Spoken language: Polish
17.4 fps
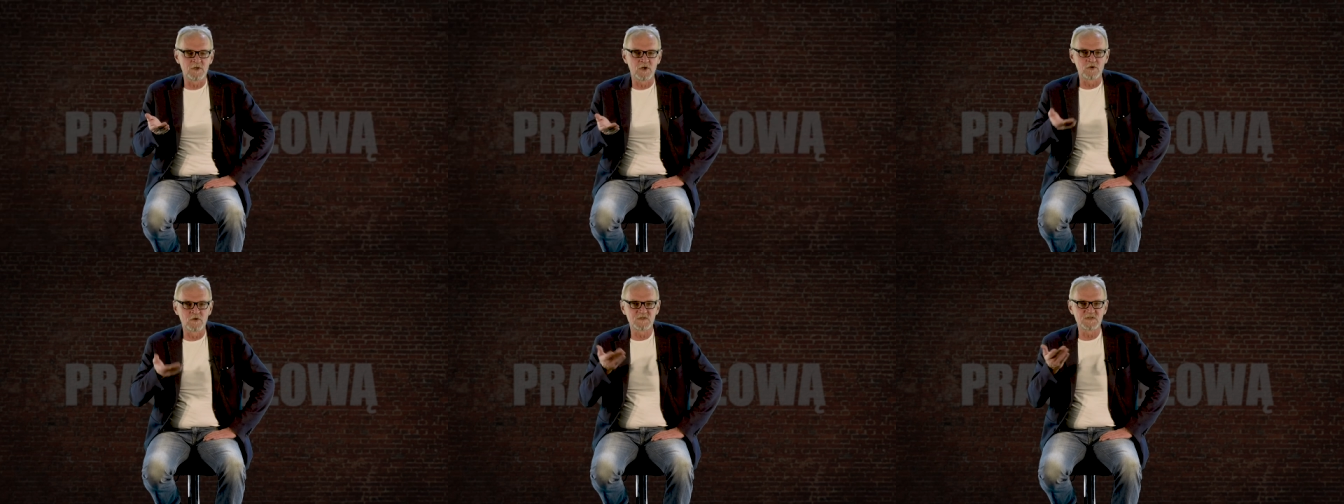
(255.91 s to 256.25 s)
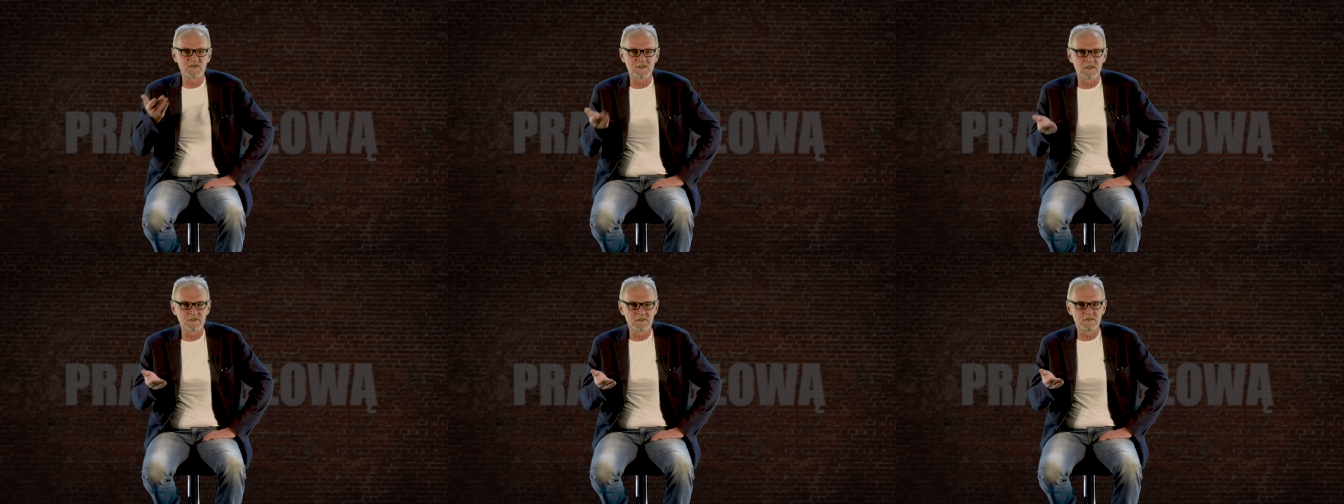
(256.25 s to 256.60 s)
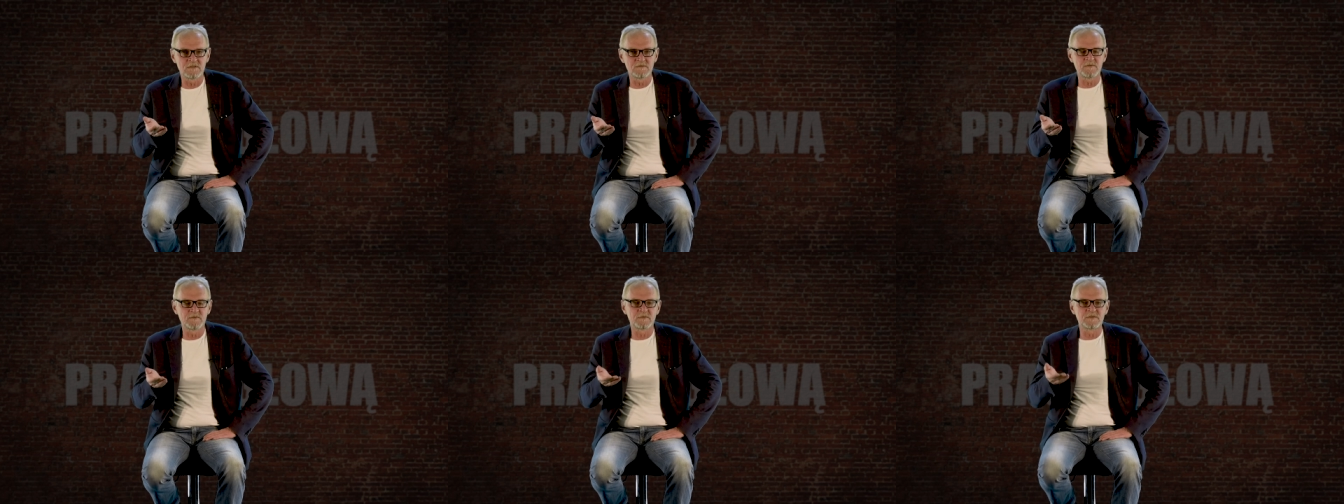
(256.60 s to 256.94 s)

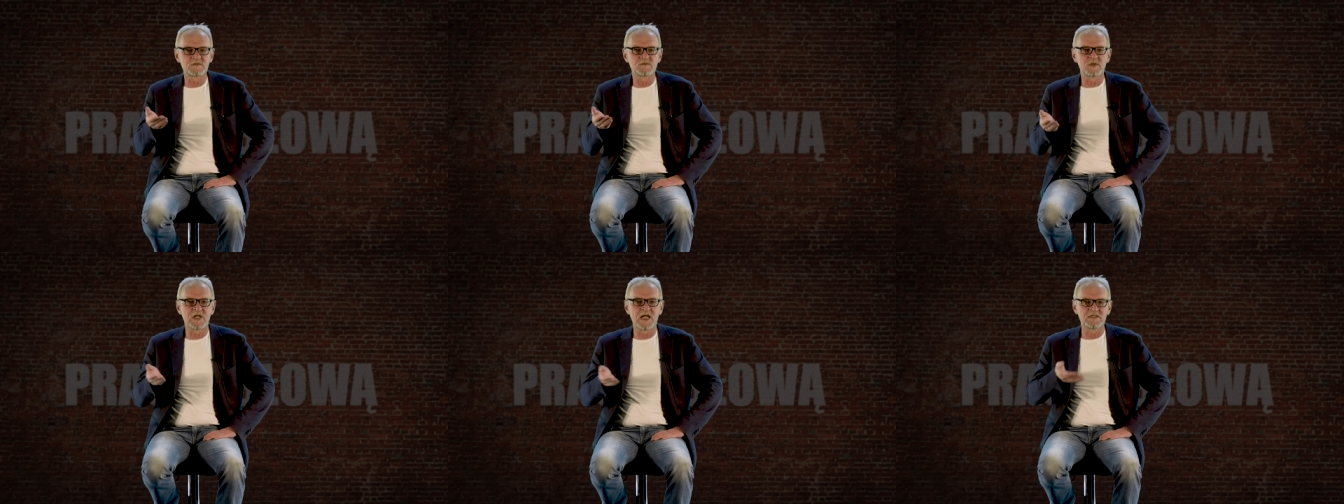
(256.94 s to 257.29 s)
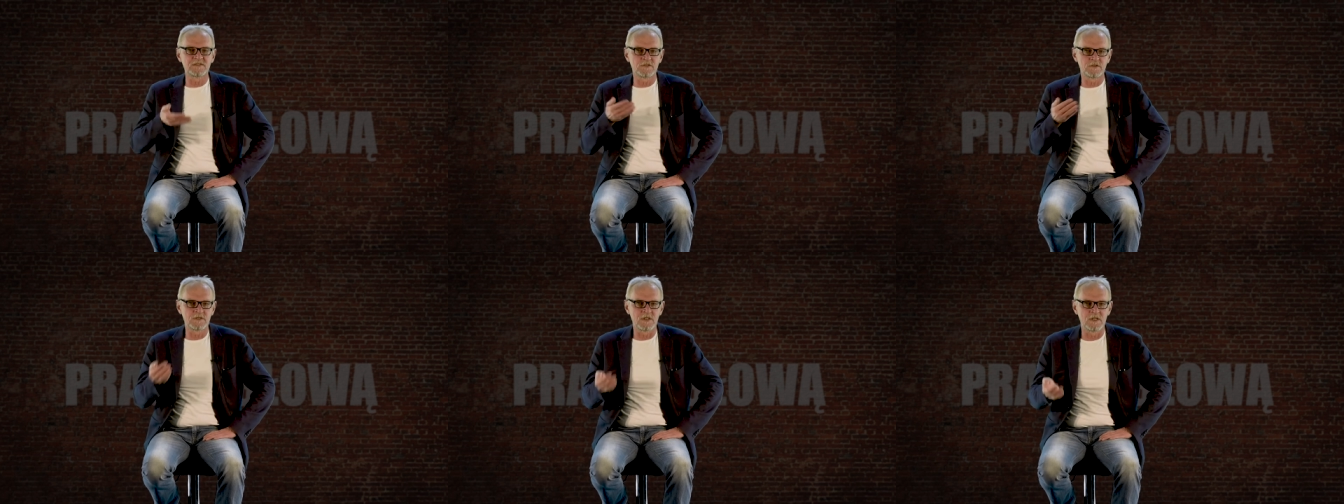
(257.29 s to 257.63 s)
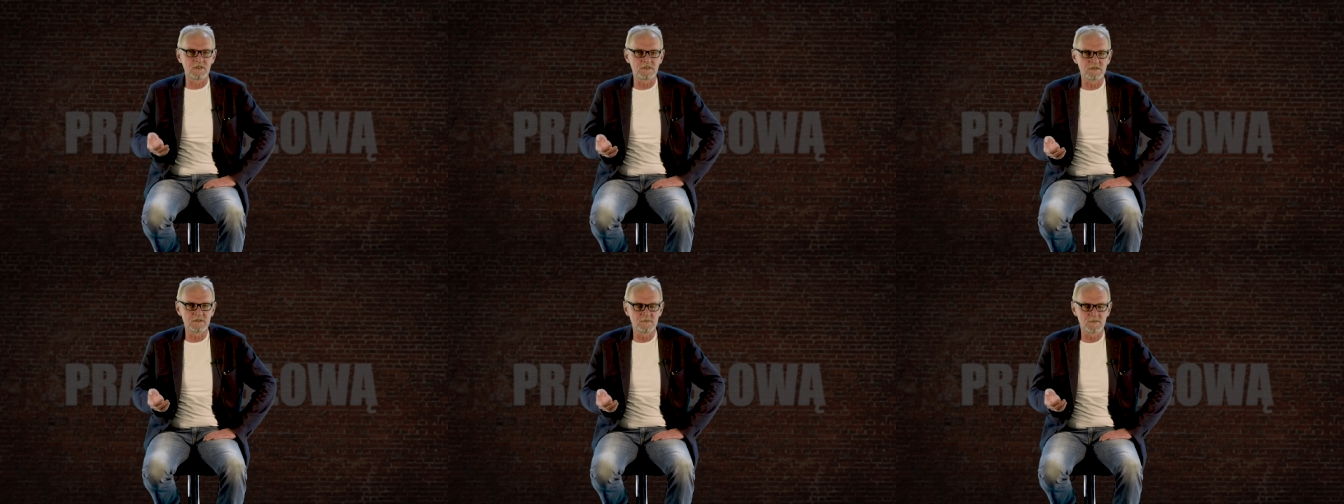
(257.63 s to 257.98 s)
rozsądnym i po prostu
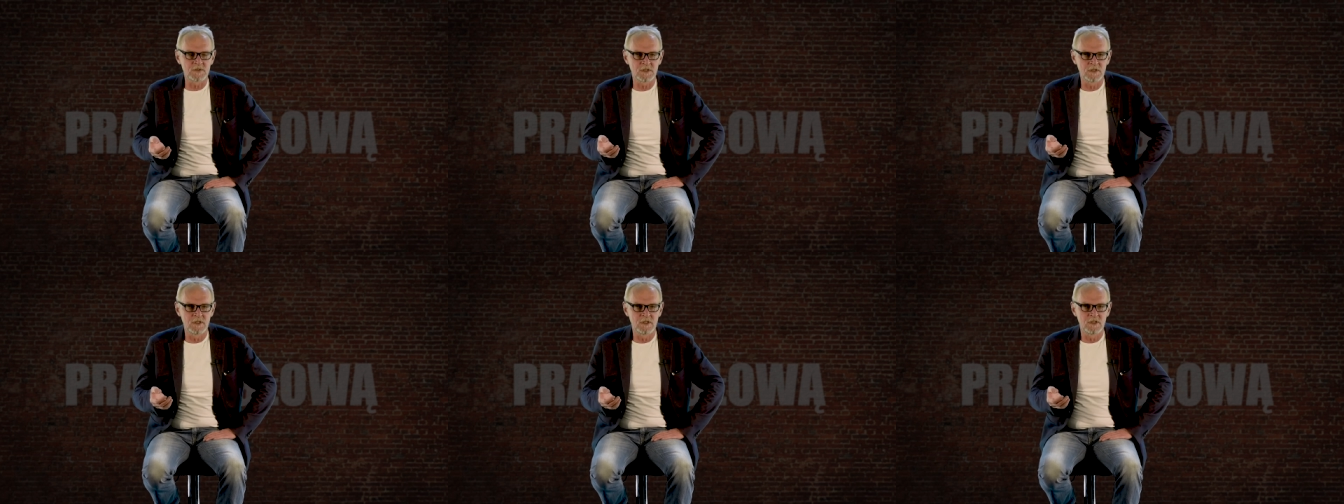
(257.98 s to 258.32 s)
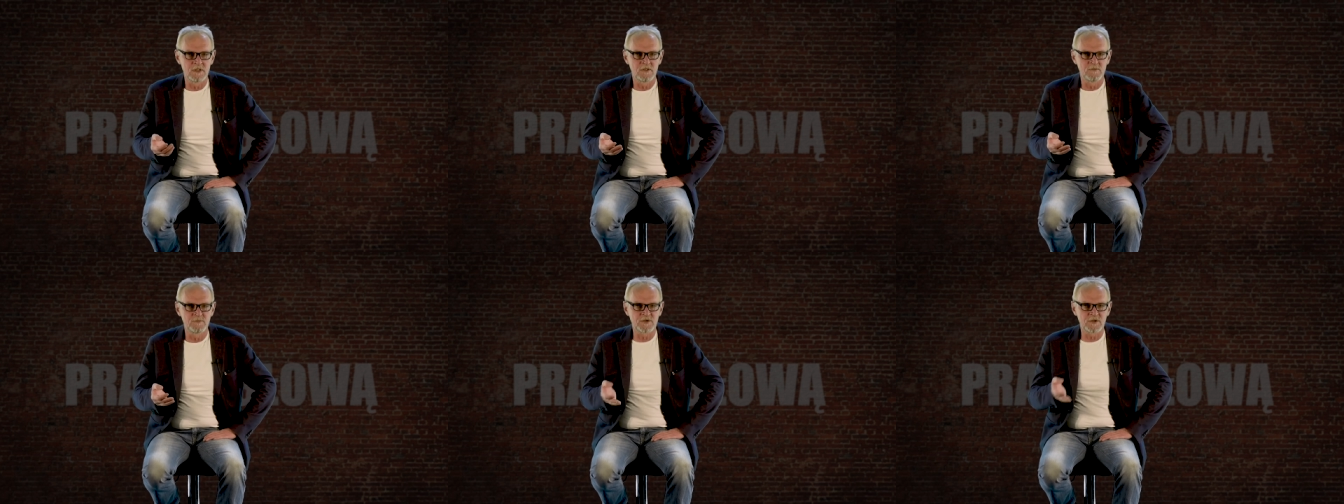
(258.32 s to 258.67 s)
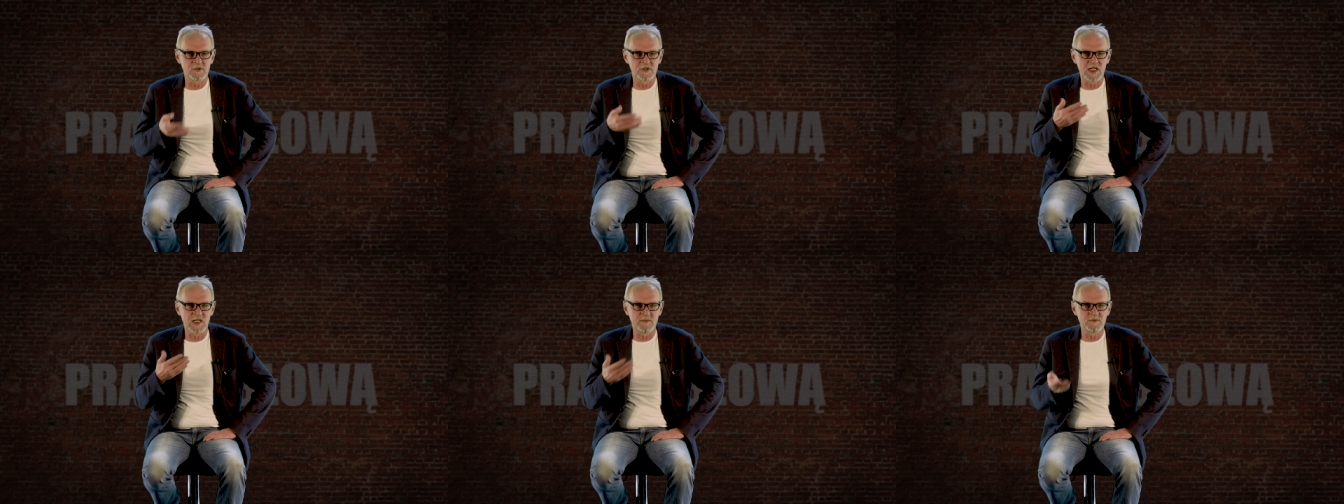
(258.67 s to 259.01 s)
racjonalnym
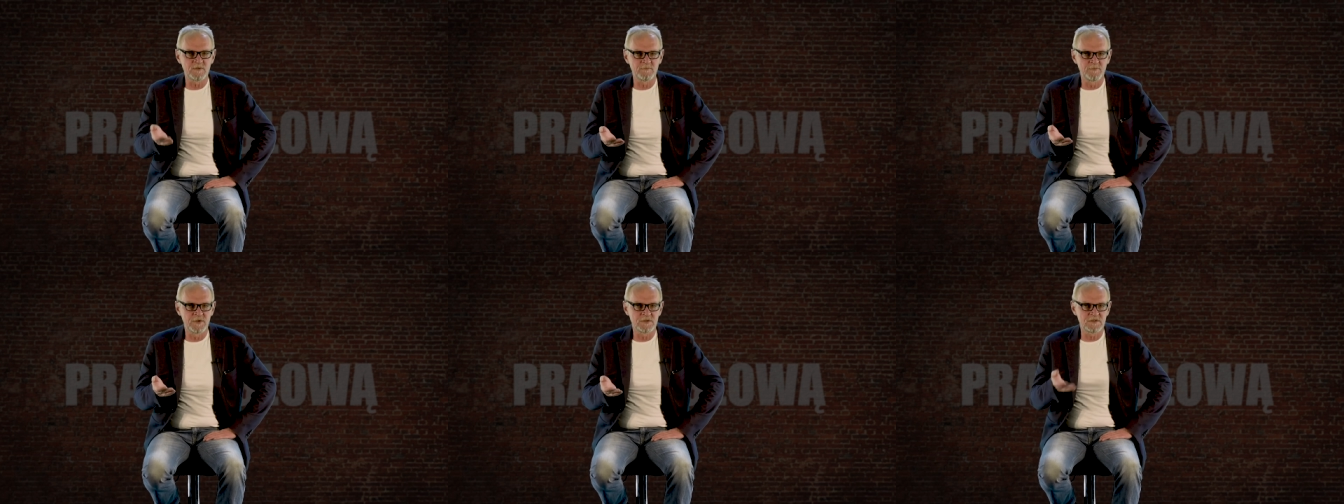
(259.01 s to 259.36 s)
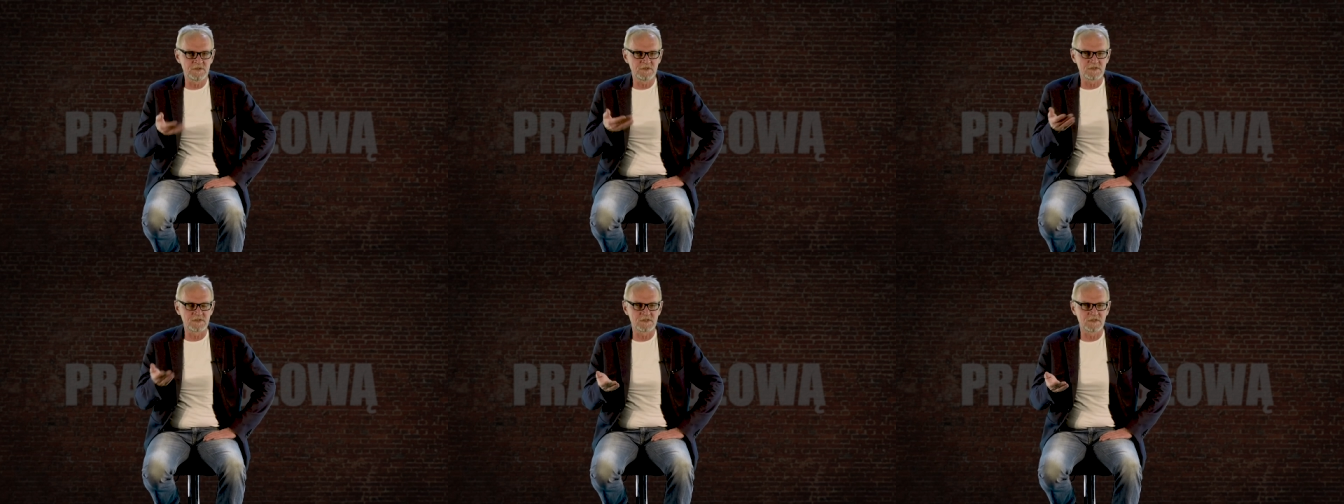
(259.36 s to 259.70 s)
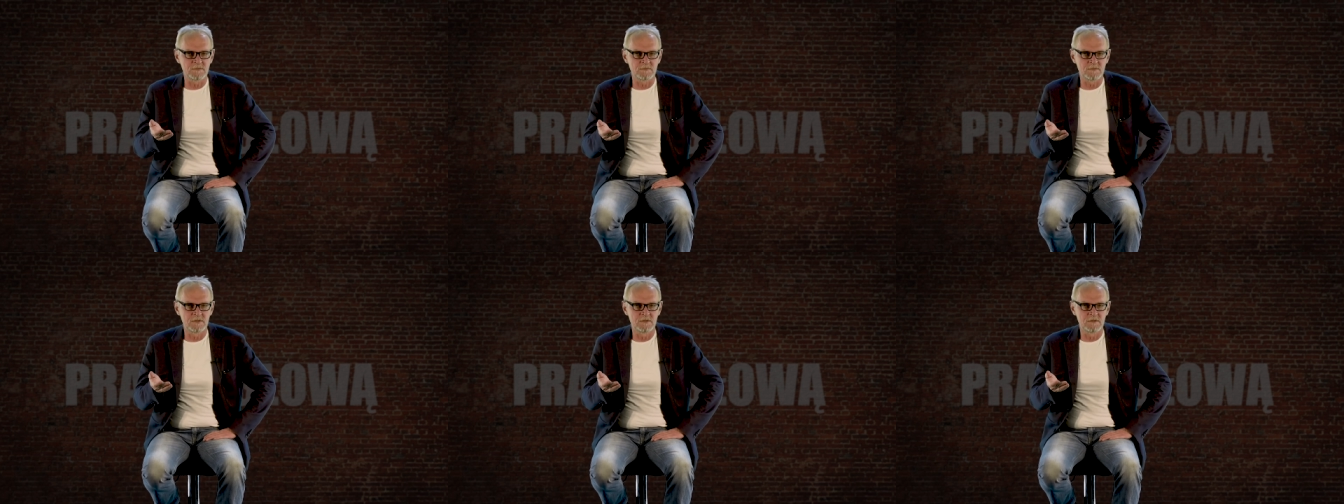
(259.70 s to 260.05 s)
programem
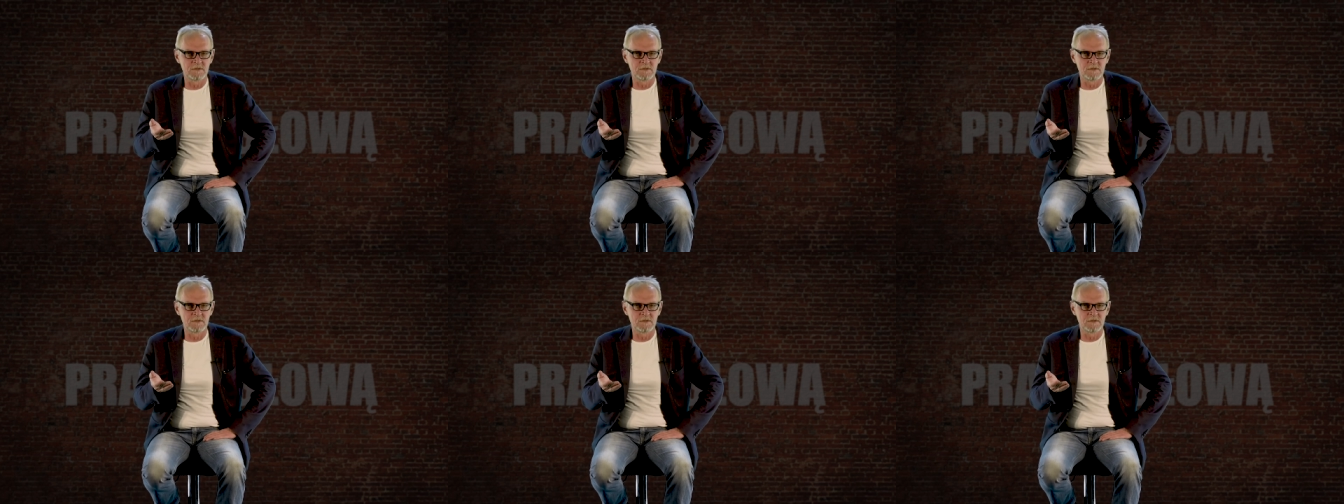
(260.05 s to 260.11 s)
politycznym.